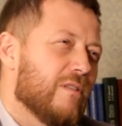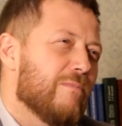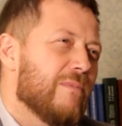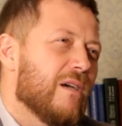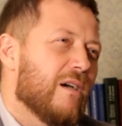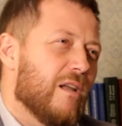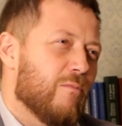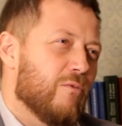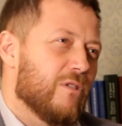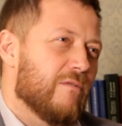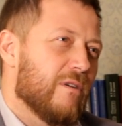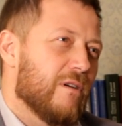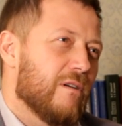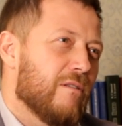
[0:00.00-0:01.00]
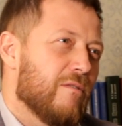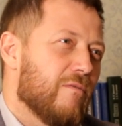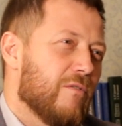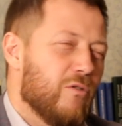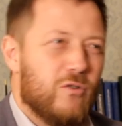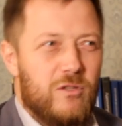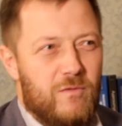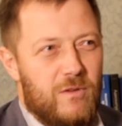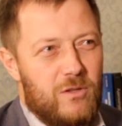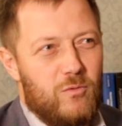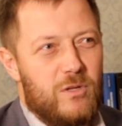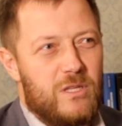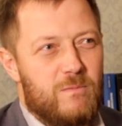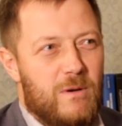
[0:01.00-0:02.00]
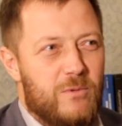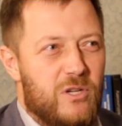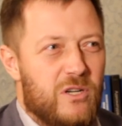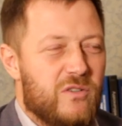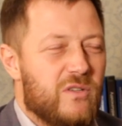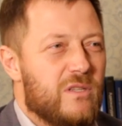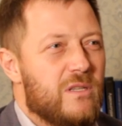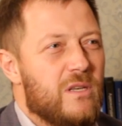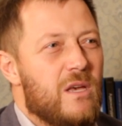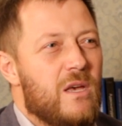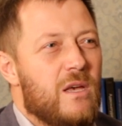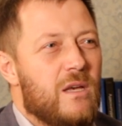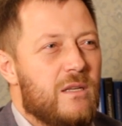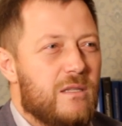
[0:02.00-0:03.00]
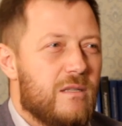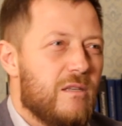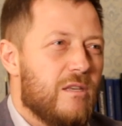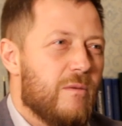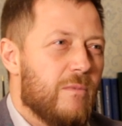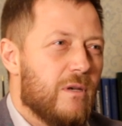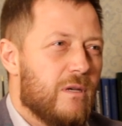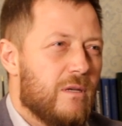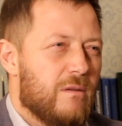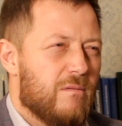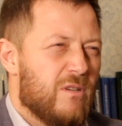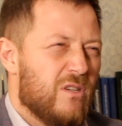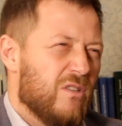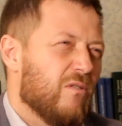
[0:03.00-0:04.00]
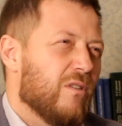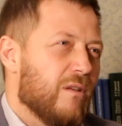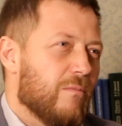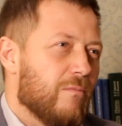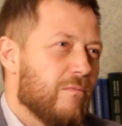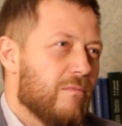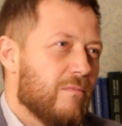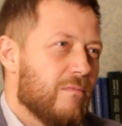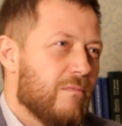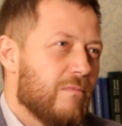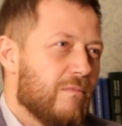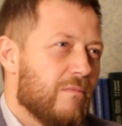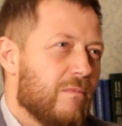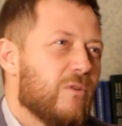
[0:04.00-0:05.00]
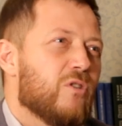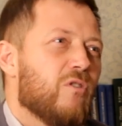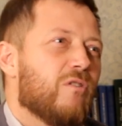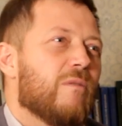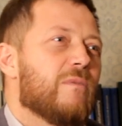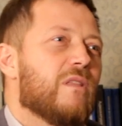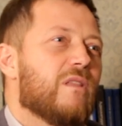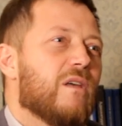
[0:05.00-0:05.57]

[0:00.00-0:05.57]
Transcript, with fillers: семья Гарбузовых. Вы только что вернулись, пообщавшись с ними. Что там? Что там не